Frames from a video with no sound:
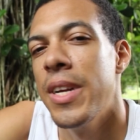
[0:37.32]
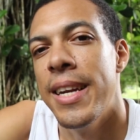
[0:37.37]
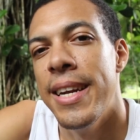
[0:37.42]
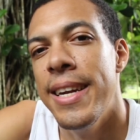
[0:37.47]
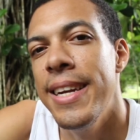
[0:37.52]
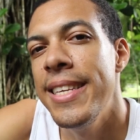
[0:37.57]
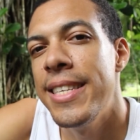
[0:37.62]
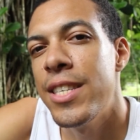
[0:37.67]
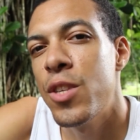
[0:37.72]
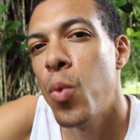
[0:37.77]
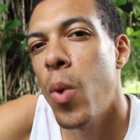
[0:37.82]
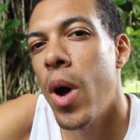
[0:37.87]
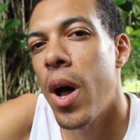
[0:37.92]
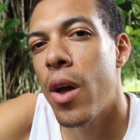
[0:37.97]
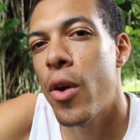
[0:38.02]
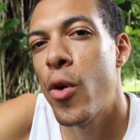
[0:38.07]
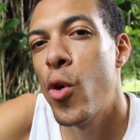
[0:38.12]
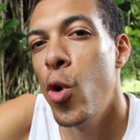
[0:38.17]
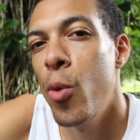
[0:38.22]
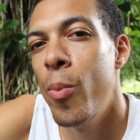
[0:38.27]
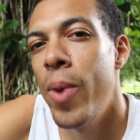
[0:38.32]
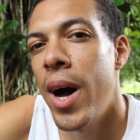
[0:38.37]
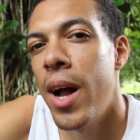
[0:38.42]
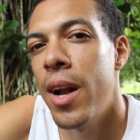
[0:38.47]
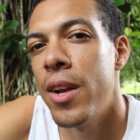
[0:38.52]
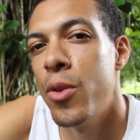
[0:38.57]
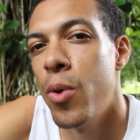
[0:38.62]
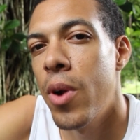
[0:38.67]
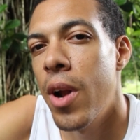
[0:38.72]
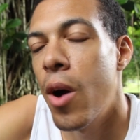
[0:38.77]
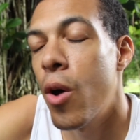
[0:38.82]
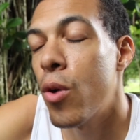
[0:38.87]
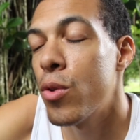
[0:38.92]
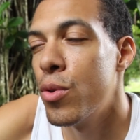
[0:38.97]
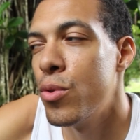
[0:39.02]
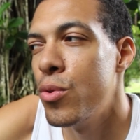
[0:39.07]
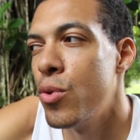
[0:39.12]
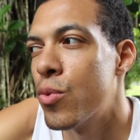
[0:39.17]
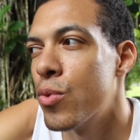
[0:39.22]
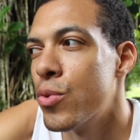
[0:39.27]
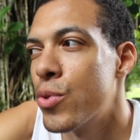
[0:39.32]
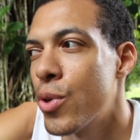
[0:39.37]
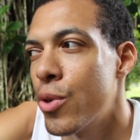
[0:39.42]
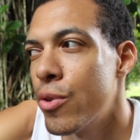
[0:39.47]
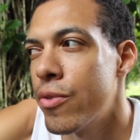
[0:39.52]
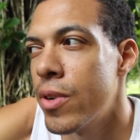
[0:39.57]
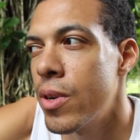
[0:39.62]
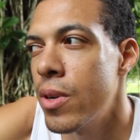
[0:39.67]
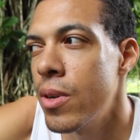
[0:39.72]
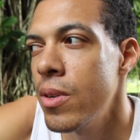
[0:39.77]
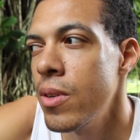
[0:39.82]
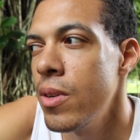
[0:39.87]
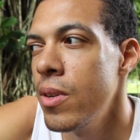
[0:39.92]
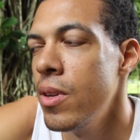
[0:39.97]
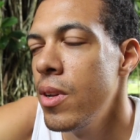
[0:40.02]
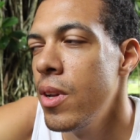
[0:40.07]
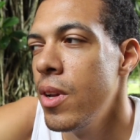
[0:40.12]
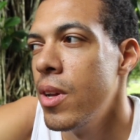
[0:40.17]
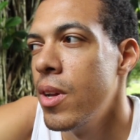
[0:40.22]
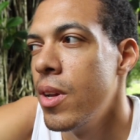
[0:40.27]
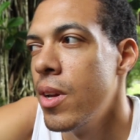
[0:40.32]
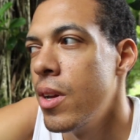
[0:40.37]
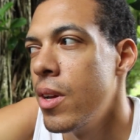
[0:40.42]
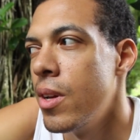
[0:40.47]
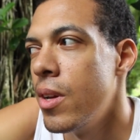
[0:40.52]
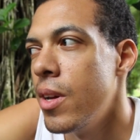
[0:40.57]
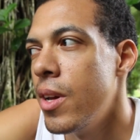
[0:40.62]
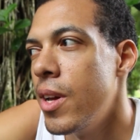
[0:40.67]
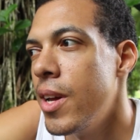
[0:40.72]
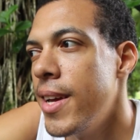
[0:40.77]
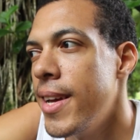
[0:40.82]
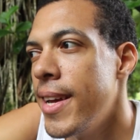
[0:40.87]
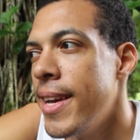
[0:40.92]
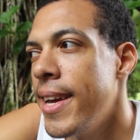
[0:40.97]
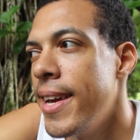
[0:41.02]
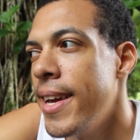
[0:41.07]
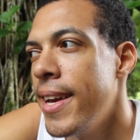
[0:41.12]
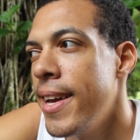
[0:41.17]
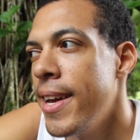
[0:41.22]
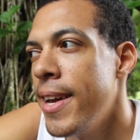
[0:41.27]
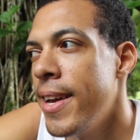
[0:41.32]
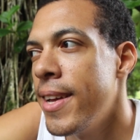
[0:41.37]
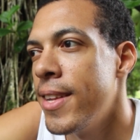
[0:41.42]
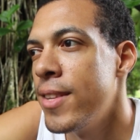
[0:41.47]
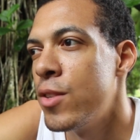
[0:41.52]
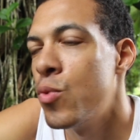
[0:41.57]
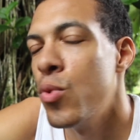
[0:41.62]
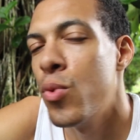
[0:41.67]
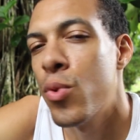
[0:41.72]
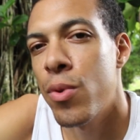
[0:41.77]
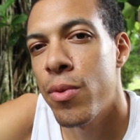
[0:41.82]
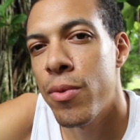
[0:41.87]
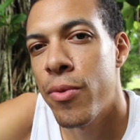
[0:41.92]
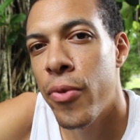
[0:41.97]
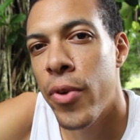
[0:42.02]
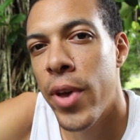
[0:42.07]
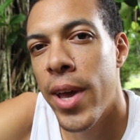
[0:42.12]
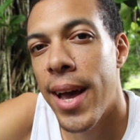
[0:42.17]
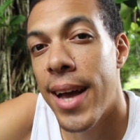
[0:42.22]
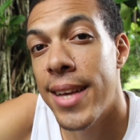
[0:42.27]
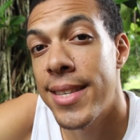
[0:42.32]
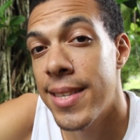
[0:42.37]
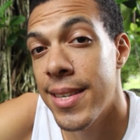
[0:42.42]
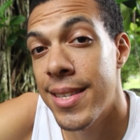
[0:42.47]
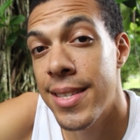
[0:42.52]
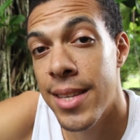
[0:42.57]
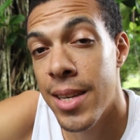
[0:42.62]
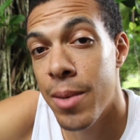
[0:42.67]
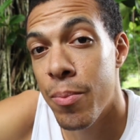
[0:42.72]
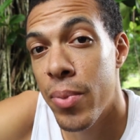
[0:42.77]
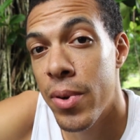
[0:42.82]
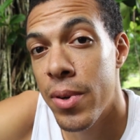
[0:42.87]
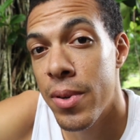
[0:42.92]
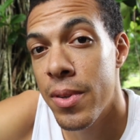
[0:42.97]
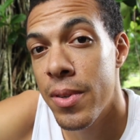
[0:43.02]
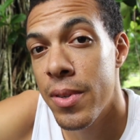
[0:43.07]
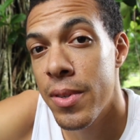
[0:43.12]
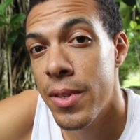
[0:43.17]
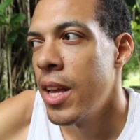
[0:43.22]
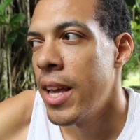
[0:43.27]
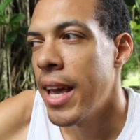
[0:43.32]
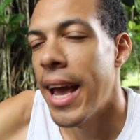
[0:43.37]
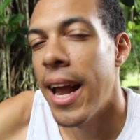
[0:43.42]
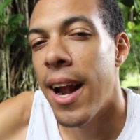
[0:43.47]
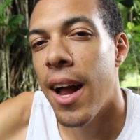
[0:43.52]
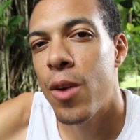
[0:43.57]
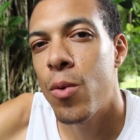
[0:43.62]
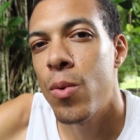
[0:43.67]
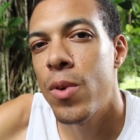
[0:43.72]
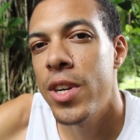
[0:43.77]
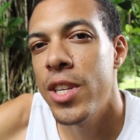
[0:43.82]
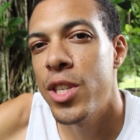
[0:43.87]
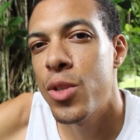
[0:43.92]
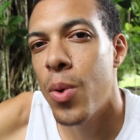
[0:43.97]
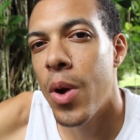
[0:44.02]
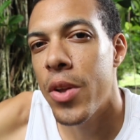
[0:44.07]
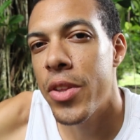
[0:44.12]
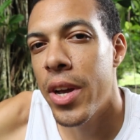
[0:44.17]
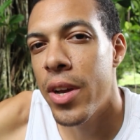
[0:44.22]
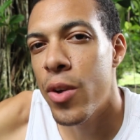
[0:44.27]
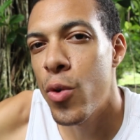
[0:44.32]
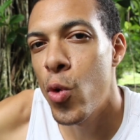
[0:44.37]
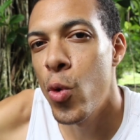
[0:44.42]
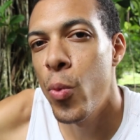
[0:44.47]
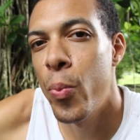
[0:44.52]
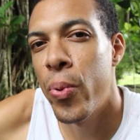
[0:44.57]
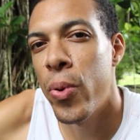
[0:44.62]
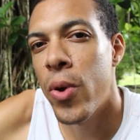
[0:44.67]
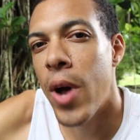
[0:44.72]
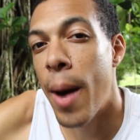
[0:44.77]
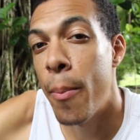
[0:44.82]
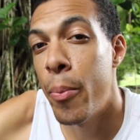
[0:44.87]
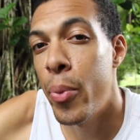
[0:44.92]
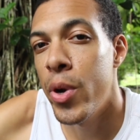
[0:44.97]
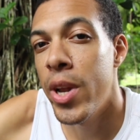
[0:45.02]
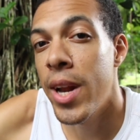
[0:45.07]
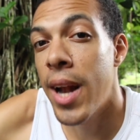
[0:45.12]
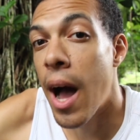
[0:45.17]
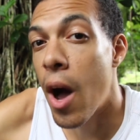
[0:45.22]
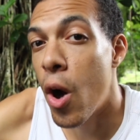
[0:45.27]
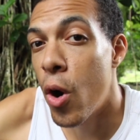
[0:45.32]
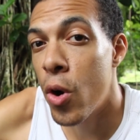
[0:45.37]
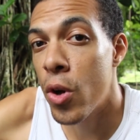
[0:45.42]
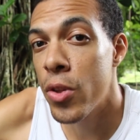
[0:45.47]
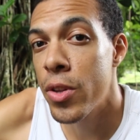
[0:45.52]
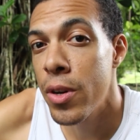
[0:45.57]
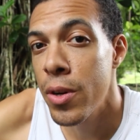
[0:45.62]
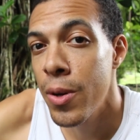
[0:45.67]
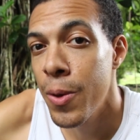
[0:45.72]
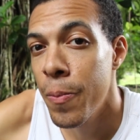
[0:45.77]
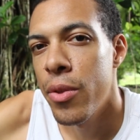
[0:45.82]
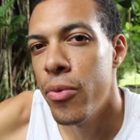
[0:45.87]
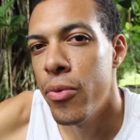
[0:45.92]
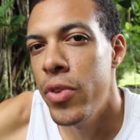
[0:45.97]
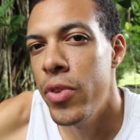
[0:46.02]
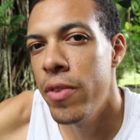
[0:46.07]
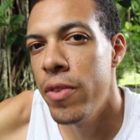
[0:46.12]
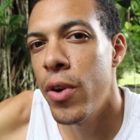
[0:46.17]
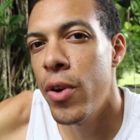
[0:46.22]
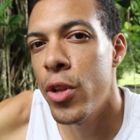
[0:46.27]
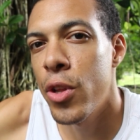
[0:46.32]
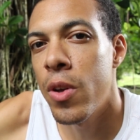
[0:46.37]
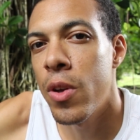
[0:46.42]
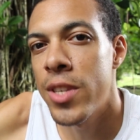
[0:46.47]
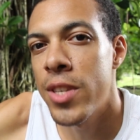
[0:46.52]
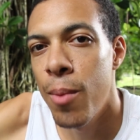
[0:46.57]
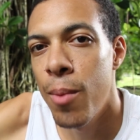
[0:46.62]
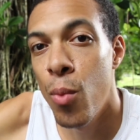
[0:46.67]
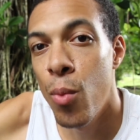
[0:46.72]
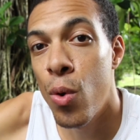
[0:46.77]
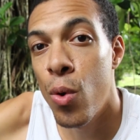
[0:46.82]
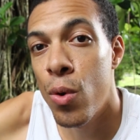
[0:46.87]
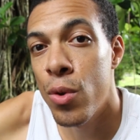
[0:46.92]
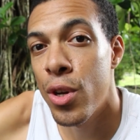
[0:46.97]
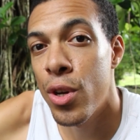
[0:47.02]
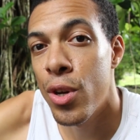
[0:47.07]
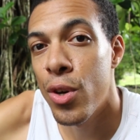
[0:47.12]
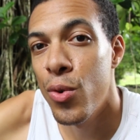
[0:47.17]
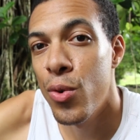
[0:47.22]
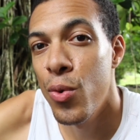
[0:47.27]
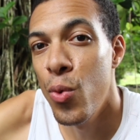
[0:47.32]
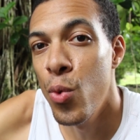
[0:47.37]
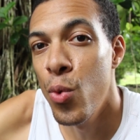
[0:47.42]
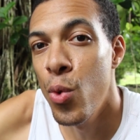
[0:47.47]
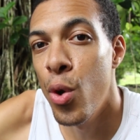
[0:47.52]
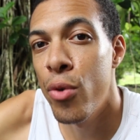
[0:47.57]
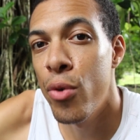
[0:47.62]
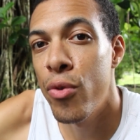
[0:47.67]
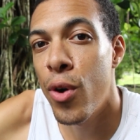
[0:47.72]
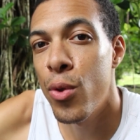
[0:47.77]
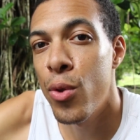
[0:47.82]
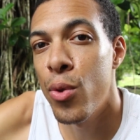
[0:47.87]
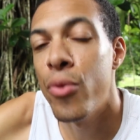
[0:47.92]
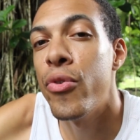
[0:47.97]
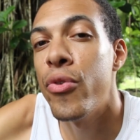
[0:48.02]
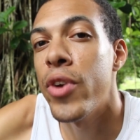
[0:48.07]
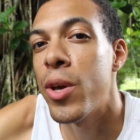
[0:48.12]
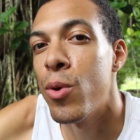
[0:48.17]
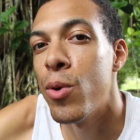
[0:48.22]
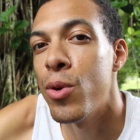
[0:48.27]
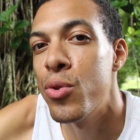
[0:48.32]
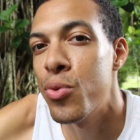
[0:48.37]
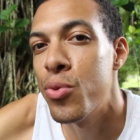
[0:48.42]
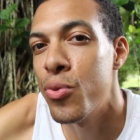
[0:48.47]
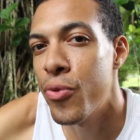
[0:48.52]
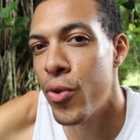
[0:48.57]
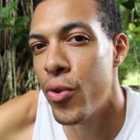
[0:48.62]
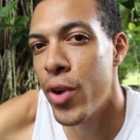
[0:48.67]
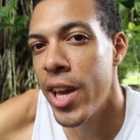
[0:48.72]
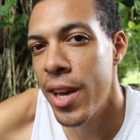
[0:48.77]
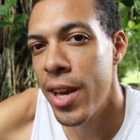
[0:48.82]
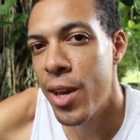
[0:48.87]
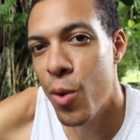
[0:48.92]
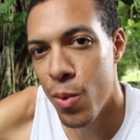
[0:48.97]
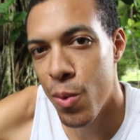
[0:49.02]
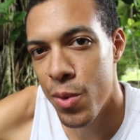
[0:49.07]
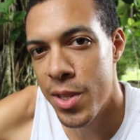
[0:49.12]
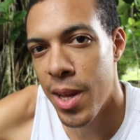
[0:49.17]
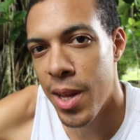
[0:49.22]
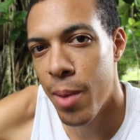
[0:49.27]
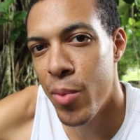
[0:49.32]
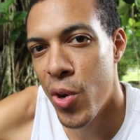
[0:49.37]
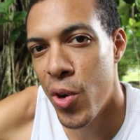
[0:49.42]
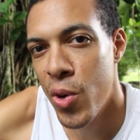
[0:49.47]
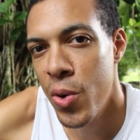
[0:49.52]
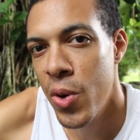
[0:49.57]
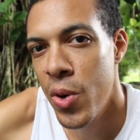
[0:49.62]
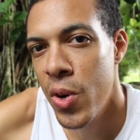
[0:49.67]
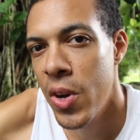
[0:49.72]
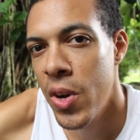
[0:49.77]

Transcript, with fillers: L'histoire globale de la horde du contrevent est, tout compte fait, assez simple. Elle raconte l'histoire d'un groupe appelé la Horde, vivant dans un monde où le vent ne fait que souffler constamment,